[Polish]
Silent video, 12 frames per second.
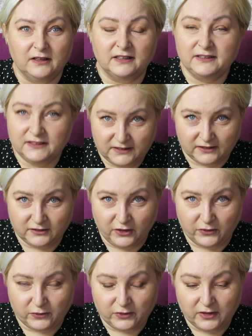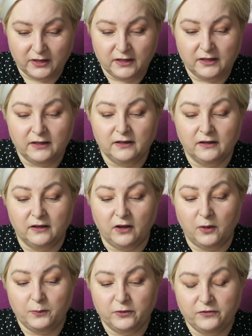asystentką.
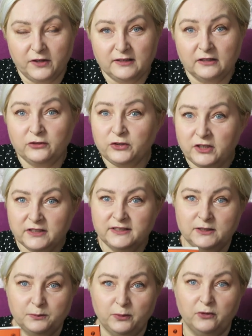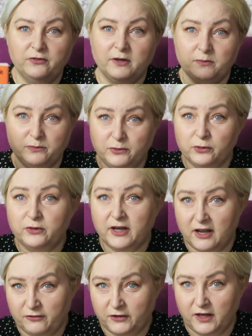Opowiada, to nie jest typowa
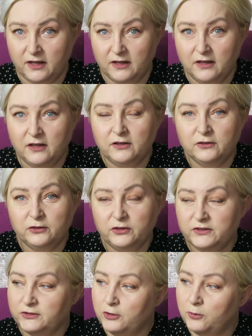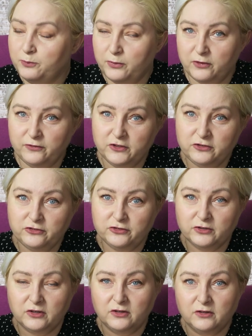biografia, to jest
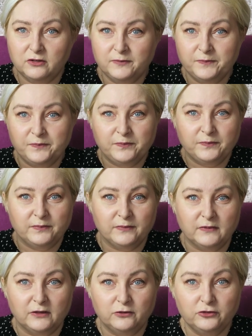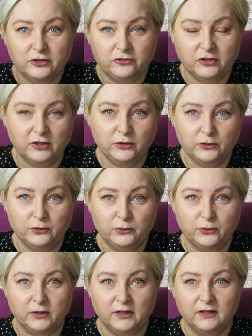opowieść o rzeczach,
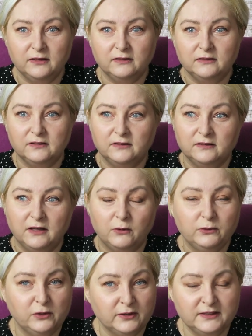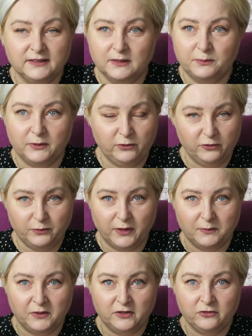które autorce zapadły w
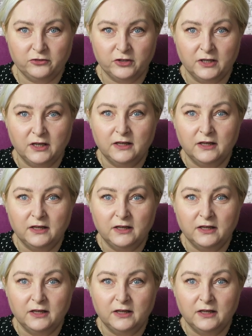pamięć.